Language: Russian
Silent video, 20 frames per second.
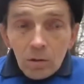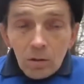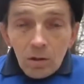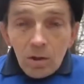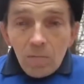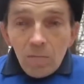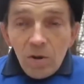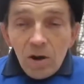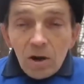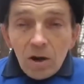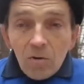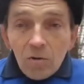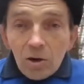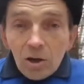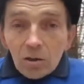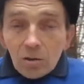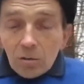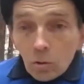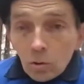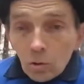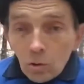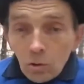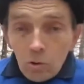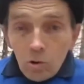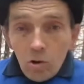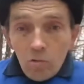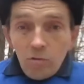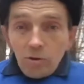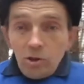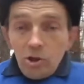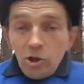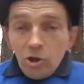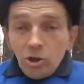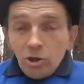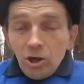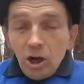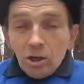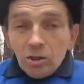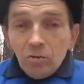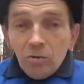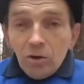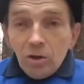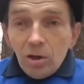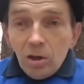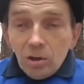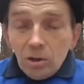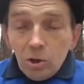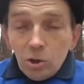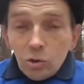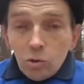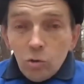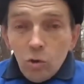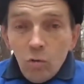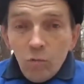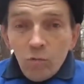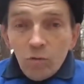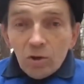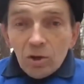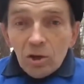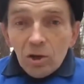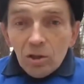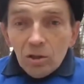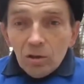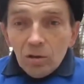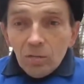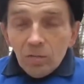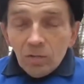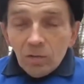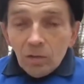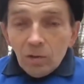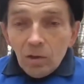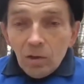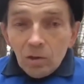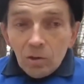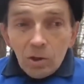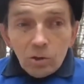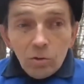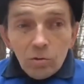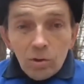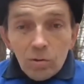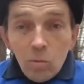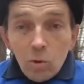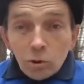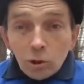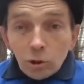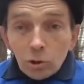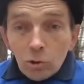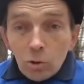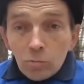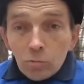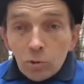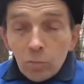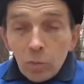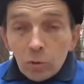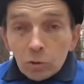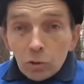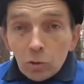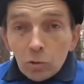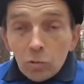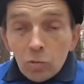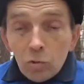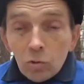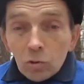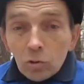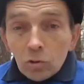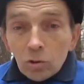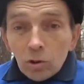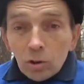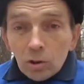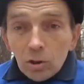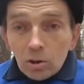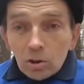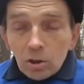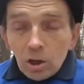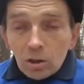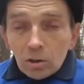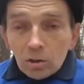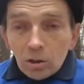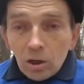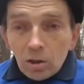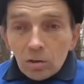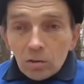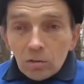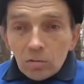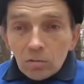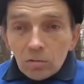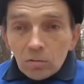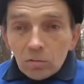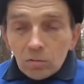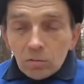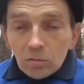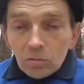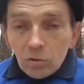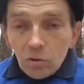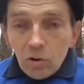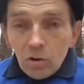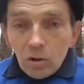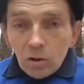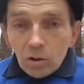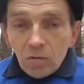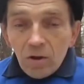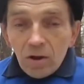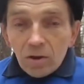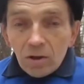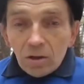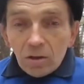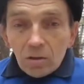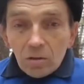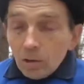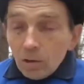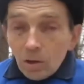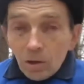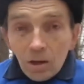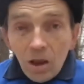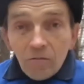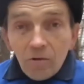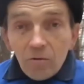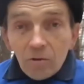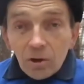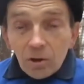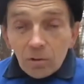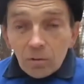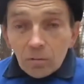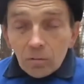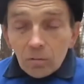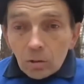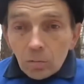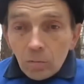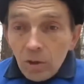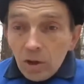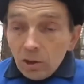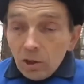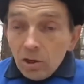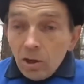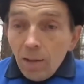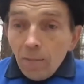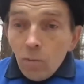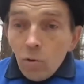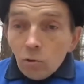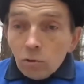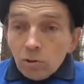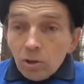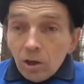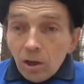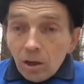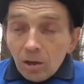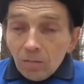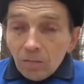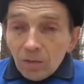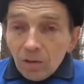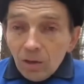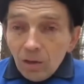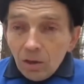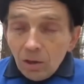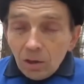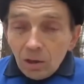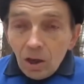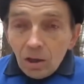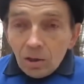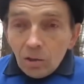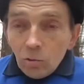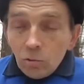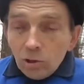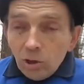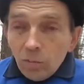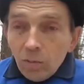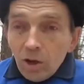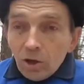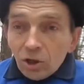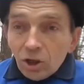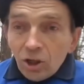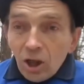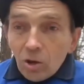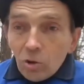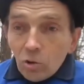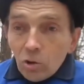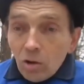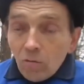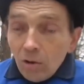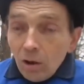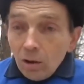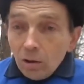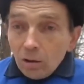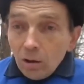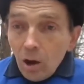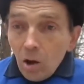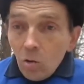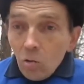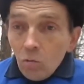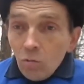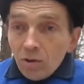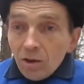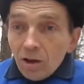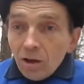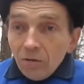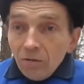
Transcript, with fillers: И бык говорит, Лева, ты же царь зверей, ты что, офигел? Ты что, не можешь хлопнуть по столу и сказать, все, хватит? Лев говорит, бык, ты не путай, это у тебя жена корова, а у меня